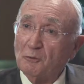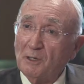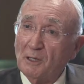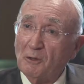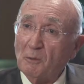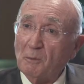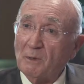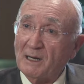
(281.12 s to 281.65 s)

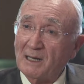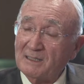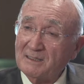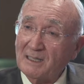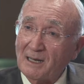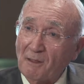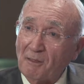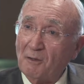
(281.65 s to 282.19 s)
Unidos para
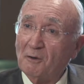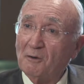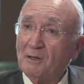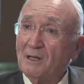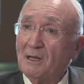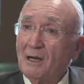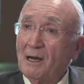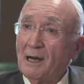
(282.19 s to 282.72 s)
instalación
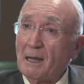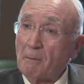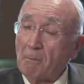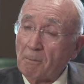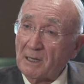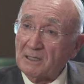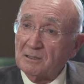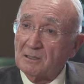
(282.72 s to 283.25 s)

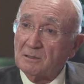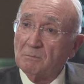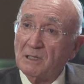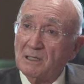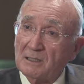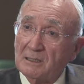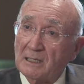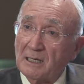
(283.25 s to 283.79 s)
las bases
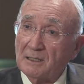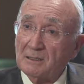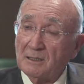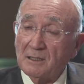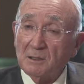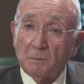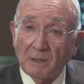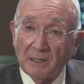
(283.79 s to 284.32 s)
militares
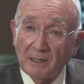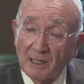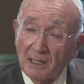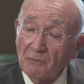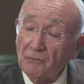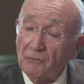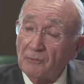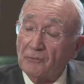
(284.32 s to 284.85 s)
en España,
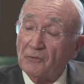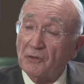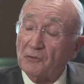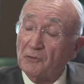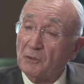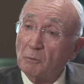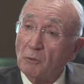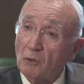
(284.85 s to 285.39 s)
que se
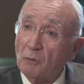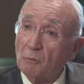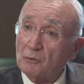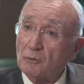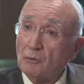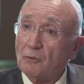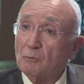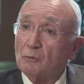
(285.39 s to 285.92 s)
firmó,
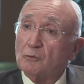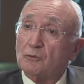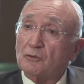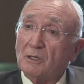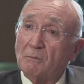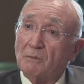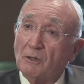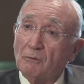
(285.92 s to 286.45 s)
como todo el mundo
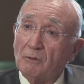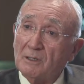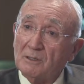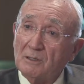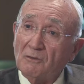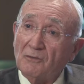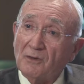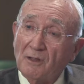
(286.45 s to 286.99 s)
sabe,
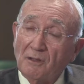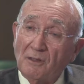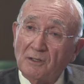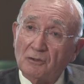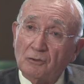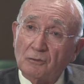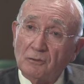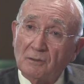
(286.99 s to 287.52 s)
durante el,
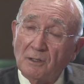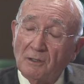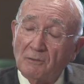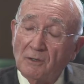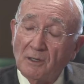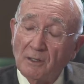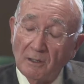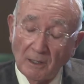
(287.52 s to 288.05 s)
francisco,
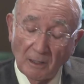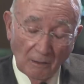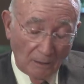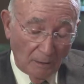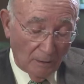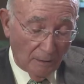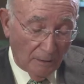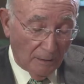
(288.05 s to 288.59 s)

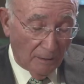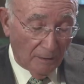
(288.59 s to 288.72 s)
el